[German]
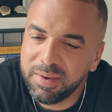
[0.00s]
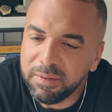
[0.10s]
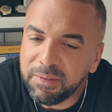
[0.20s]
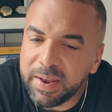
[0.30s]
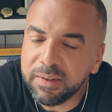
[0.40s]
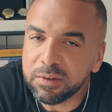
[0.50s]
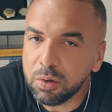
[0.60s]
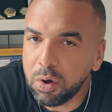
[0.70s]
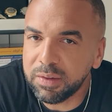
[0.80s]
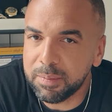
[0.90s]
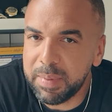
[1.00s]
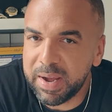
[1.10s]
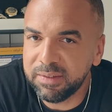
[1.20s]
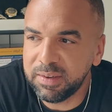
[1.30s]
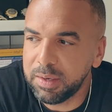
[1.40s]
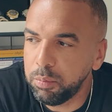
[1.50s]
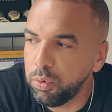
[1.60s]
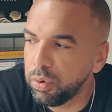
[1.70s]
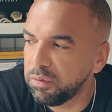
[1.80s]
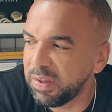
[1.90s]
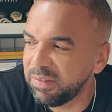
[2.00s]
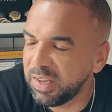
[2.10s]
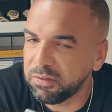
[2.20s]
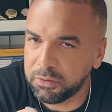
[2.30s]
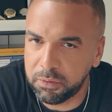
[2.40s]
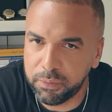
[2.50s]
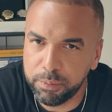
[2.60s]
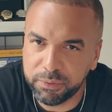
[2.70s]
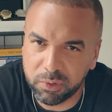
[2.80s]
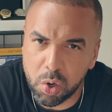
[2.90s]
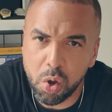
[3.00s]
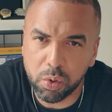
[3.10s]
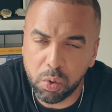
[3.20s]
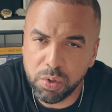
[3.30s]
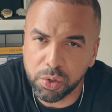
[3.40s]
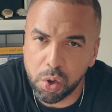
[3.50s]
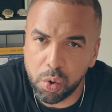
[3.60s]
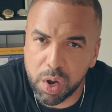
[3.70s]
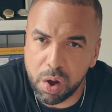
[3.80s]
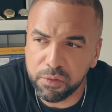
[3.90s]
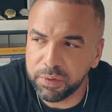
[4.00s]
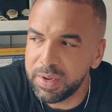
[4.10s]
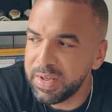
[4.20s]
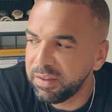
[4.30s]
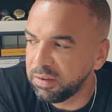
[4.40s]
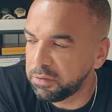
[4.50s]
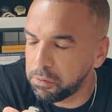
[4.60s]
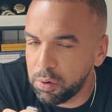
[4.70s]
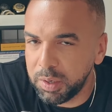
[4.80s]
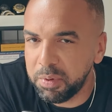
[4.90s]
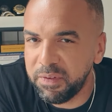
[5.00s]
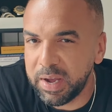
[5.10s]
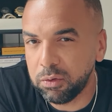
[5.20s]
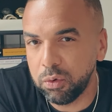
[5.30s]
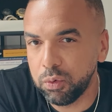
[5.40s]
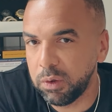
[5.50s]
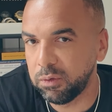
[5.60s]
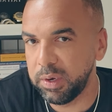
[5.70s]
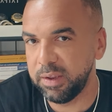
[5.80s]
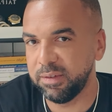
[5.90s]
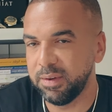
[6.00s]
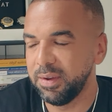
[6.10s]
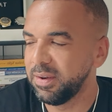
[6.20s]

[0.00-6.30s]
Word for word: Die wenigsten Leute machen sich die Mühe, wenn sie jetzt was für 50 Euro oder 100 Euro kaufen, sich vorher die Bewertungen durchzulesen.